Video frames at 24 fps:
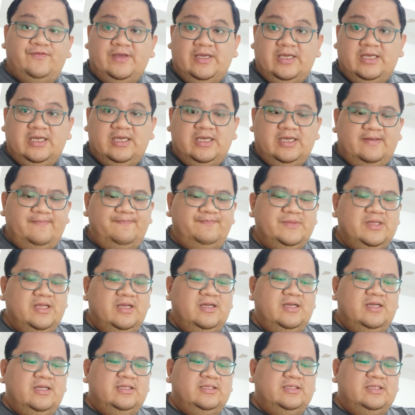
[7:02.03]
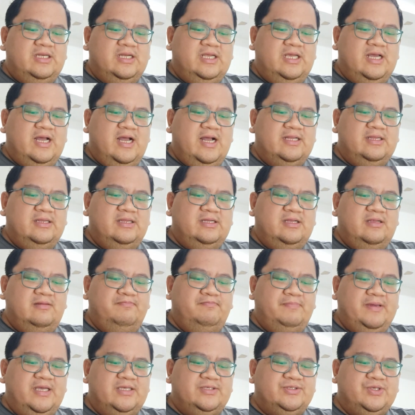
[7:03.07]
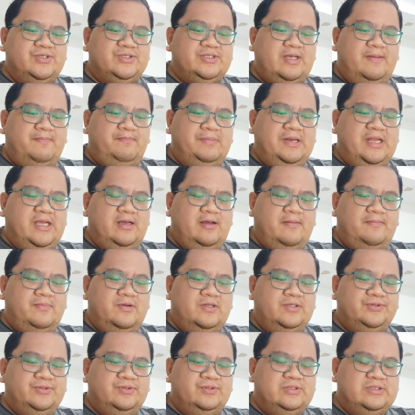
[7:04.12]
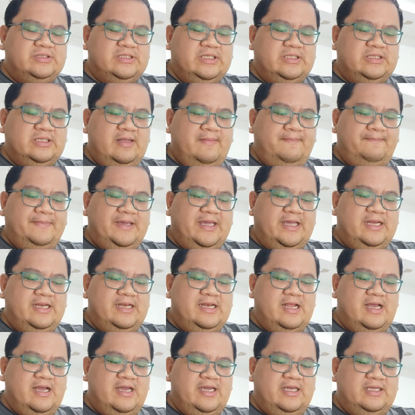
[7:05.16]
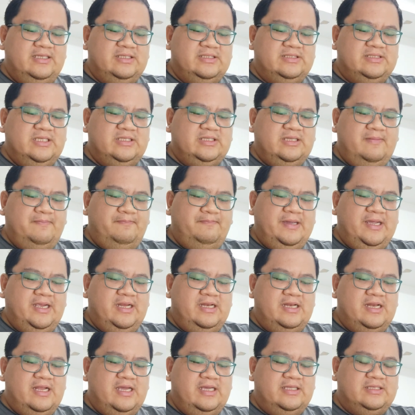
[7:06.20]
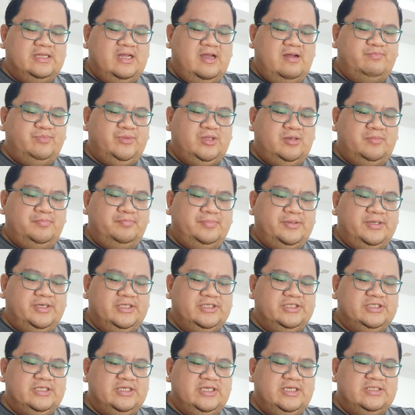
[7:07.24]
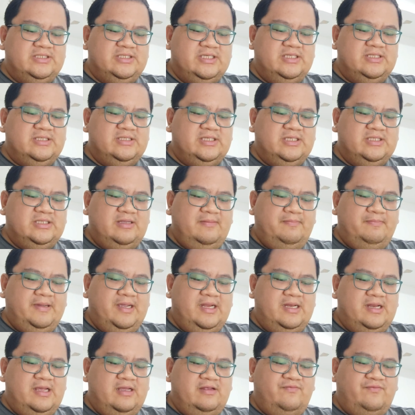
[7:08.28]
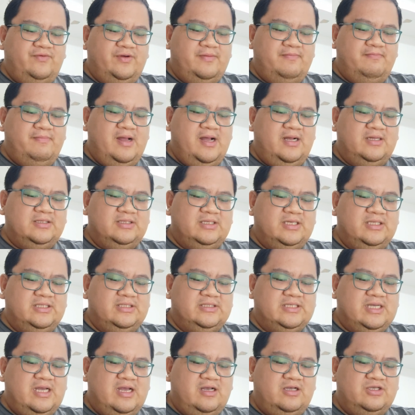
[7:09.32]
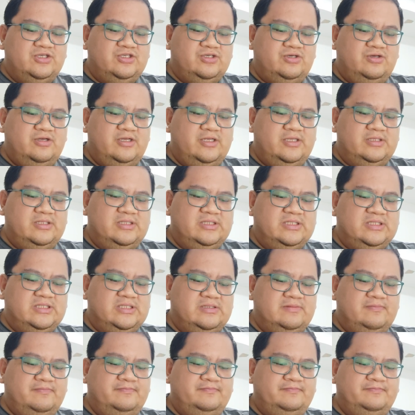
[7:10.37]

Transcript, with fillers: fee 300 pesos applicable to City Pay Lite, City Pay Lite after purchase, and City Pay Lite for bank transactions.